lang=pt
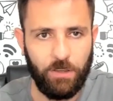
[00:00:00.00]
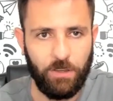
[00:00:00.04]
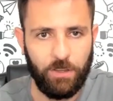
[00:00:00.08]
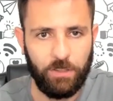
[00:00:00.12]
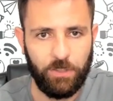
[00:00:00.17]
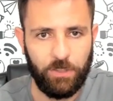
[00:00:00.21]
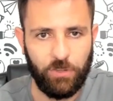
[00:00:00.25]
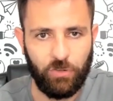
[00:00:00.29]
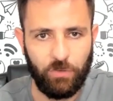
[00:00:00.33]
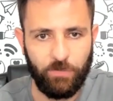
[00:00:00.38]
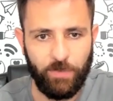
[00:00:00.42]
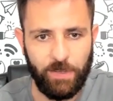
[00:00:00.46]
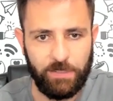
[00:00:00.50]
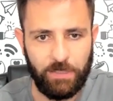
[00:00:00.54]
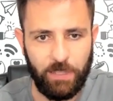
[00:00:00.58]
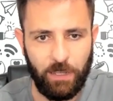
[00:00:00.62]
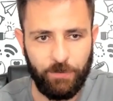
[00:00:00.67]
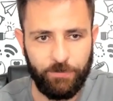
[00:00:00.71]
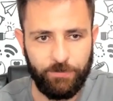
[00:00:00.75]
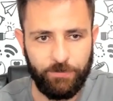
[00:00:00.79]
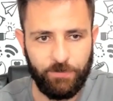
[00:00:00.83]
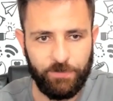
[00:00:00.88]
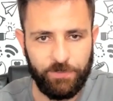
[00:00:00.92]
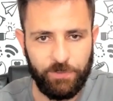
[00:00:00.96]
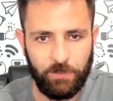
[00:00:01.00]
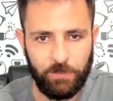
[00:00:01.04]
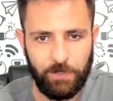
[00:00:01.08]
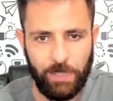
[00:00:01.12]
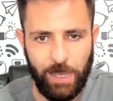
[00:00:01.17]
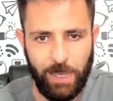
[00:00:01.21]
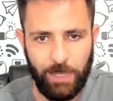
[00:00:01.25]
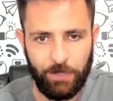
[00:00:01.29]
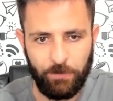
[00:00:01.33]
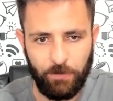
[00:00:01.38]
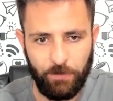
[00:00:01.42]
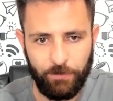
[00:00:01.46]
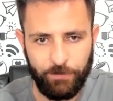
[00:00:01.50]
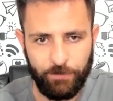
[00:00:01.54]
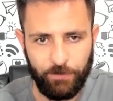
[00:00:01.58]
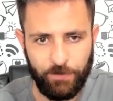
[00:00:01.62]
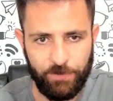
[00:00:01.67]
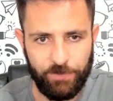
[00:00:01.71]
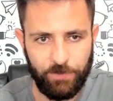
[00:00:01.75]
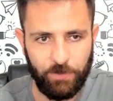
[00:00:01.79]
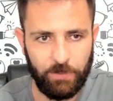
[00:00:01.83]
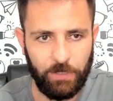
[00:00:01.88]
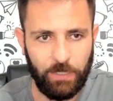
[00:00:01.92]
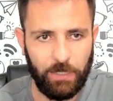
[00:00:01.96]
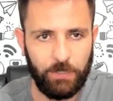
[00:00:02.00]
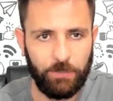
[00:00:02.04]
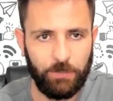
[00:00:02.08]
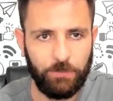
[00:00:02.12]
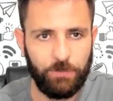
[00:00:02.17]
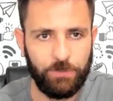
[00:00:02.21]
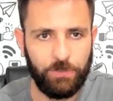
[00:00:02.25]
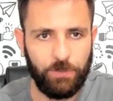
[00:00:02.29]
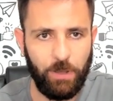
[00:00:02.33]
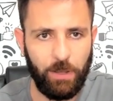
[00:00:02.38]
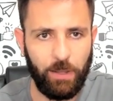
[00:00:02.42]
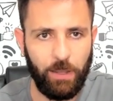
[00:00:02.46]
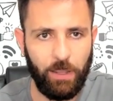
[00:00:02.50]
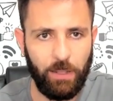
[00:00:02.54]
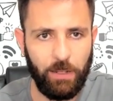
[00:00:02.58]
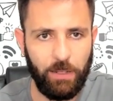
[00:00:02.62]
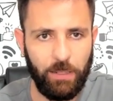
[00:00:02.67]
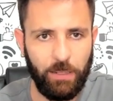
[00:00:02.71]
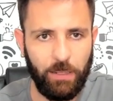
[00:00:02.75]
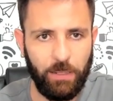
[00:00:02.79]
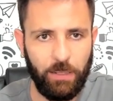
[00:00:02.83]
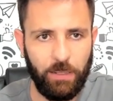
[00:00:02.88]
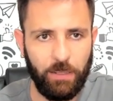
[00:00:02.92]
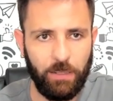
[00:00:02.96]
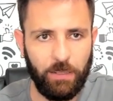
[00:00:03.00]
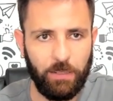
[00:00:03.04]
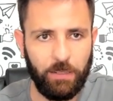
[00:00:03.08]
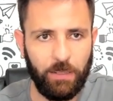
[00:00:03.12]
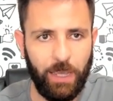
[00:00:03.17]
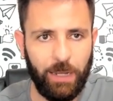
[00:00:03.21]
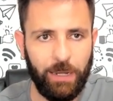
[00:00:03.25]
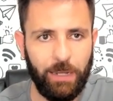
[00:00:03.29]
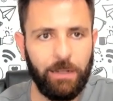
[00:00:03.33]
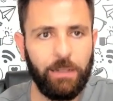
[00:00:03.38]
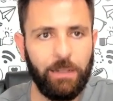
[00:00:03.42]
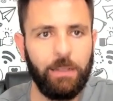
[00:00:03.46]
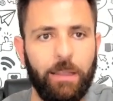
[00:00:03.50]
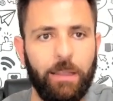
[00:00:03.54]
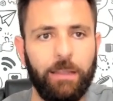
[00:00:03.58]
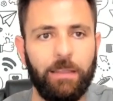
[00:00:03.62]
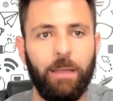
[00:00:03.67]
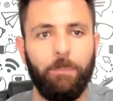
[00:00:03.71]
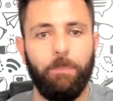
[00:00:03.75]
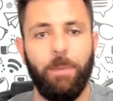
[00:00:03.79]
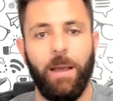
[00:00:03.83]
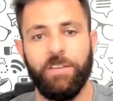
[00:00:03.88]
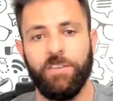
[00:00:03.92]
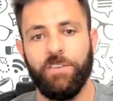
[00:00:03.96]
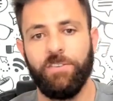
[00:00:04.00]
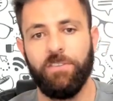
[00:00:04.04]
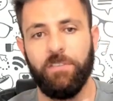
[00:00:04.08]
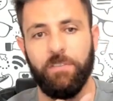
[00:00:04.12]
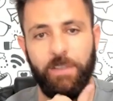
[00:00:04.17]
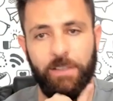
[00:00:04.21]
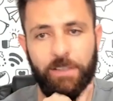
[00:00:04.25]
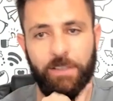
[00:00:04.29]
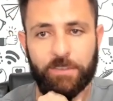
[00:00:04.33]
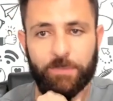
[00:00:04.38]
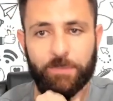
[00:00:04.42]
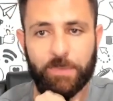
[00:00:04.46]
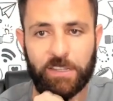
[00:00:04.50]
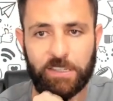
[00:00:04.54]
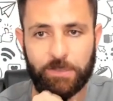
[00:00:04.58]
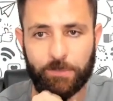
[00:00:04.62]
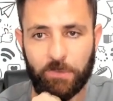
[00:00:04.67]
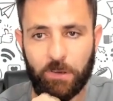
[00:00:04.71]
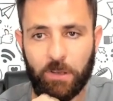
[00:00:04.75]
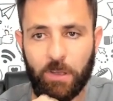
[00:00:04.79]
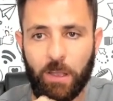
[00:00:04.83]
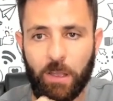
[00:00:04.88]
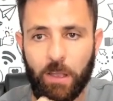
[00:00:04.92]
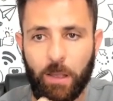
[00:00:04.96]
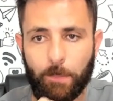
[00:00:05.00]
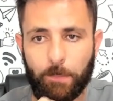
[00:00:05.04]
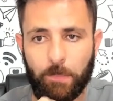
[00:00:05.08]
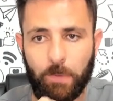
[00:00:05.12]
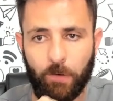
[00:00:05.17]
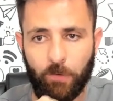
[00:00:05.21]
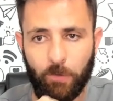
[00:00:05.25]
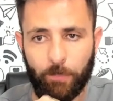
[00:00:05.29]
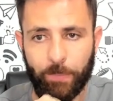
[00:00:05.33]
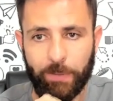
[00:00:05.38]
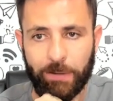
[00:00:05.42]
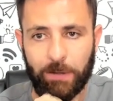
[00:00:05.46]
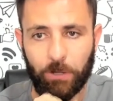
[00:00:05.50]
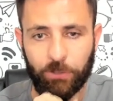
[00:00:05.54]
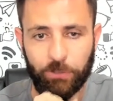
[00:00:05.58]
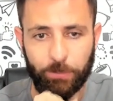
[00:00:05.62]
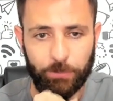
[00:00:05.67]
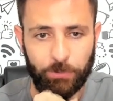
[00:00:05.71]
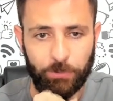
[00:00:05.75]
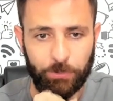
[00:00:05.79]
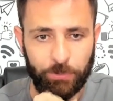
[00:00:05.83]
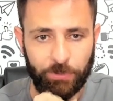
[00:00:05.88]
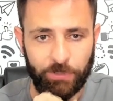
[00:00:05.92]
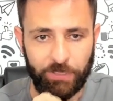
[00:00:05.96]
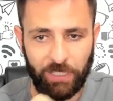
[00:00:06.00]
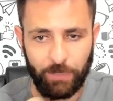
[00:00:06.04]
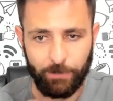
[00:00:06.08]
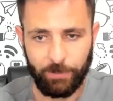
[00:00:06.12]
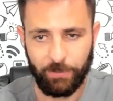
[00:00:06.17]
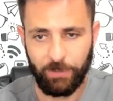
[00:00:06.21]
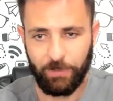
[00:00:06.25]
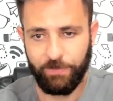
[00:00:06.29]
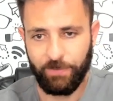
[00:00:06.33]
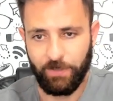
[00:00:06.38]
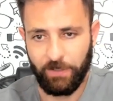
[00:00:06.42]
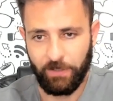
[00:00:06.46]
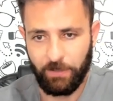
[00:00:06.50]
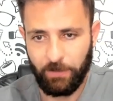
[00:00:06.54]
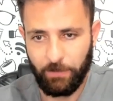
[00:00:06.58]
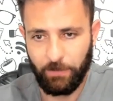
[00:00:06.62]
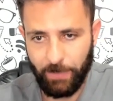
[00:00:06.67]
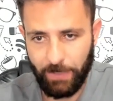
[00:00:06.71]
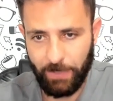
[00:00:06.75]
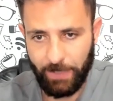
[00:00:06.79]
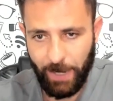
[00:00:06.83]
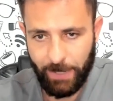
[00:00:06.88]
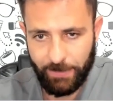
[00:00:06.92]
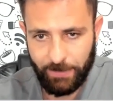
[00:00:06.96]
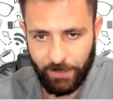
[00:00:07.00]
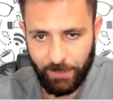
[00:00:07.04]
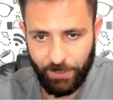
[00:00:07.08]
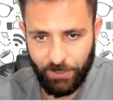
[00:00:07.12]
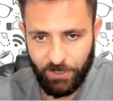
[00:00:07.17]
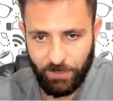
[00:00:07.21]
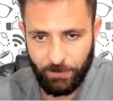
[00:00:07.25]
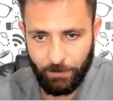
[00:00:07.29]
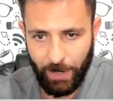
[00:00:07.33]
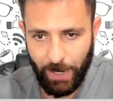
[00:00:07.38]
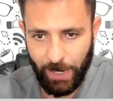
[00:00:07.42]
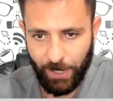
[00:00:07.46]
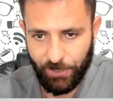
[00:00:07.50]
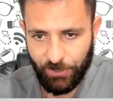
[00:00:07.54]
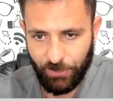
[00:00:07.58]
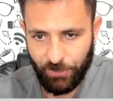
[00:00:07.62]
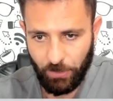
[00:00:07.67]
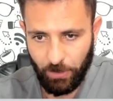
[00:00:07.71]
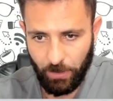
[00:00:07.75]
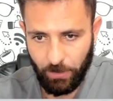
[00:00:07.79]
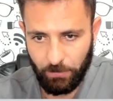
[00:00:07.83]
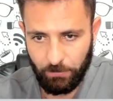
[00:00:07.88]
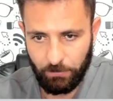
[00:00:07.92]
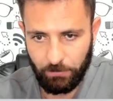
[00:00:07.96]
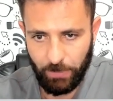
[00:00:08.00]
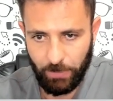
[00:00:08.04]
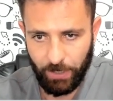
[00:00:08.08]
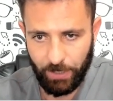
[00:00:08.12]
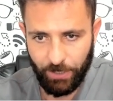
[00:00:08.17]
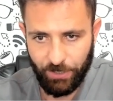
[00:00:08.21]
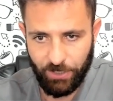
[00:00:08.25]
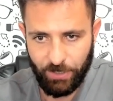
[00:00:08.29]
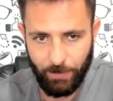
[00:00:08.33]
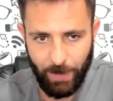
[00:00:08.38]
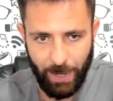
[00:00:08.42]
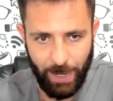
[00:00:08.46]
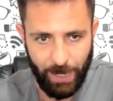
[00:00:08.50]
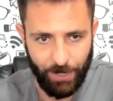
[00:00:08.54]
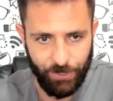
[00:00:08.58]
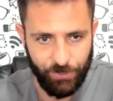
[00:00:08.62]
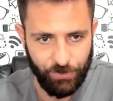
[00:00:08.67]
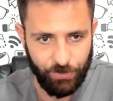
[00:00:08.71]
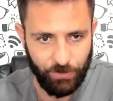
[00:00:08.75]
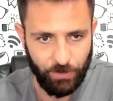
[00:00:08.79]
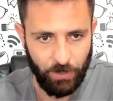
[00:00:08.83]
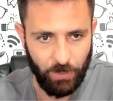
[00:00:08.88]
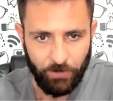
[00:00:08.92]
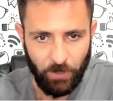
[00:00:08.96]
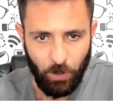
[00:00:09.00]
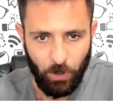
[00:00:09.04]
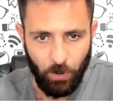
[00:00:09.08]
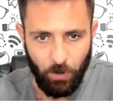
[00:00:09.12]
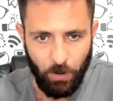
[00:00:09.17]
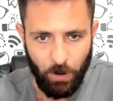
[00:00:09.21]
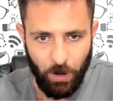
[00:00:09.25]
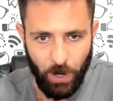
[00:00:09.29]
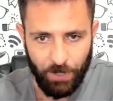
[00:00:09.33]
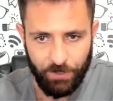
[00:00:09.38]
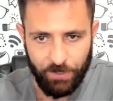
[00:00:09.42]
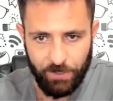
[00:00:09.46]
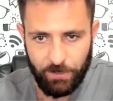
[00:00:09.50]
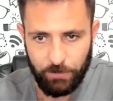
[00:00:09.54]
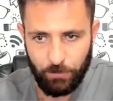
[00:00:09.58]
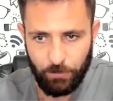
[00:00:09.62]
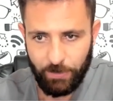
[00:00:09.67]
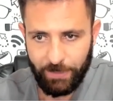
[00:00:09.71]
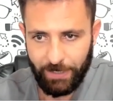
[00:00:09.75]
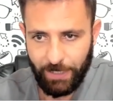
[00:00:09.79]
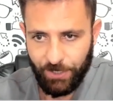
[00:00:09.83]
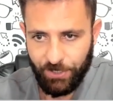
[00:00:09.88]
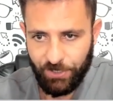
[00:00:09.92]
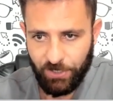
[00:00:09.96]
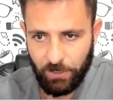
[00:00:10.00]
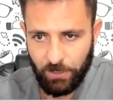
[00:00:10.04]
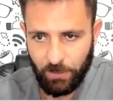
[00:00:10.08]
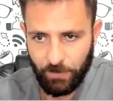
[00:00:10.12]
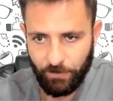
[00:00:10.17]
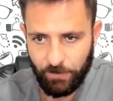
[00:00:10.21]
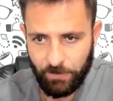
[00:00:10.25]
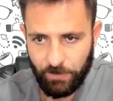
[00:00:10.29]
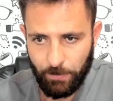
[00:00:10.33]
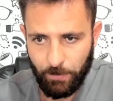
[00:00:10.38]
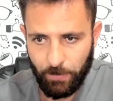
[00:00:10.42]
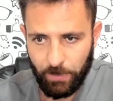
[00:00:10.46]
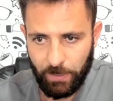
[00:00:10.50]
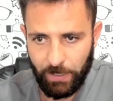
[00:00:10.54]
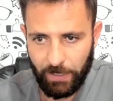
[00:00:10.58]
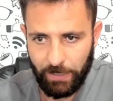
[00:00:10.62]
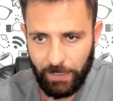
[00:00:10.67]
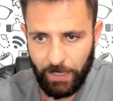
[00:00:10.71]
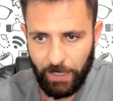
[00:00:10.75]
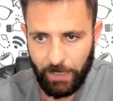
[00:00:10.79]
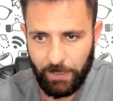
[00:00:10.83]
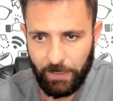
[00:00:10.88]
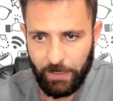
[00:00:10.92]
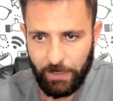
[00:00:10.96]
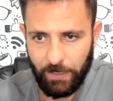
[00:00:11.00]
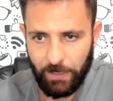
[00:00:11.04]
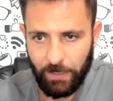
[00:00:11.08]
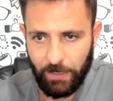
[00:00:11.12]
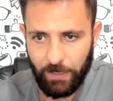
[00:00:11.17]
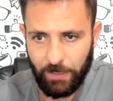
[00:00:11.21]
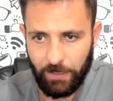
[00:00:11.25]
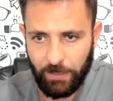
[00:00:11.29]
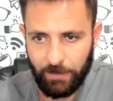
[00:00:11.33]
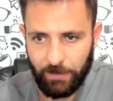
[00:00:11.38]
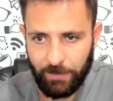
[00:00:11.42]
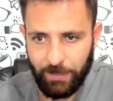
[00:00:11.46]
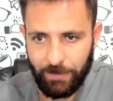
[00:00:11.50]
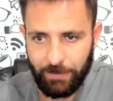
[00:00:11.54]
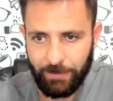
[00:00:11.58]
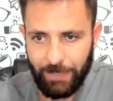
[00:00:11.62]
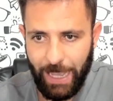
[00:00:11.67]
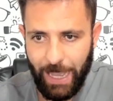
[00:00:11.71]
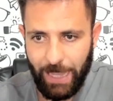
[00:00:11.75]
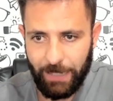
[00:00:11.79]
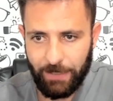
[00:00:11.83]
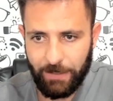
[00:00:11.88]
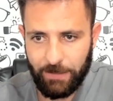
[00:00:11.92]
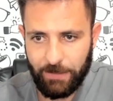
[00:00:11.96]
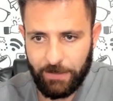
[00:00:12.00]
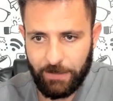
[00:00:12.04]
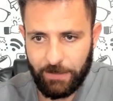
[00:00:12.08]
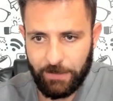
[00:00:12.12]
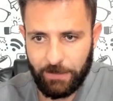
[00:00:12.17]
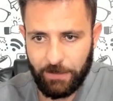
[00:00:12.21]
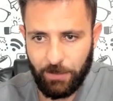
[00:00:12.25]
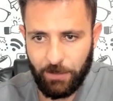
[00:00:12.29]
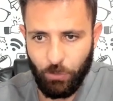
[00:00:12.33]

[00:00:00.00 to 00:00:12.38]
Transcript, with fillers: Deixa eu ver se está funcionando, funcionando, só aquele, aquele da página de vendas mesmo. Bom, vou pegar outro produto aqui para ver. Vou pegar esse aqui de baixo, ó, um aqui de baixo cortes lucrativos. Vamos clicar aqui em detalhes,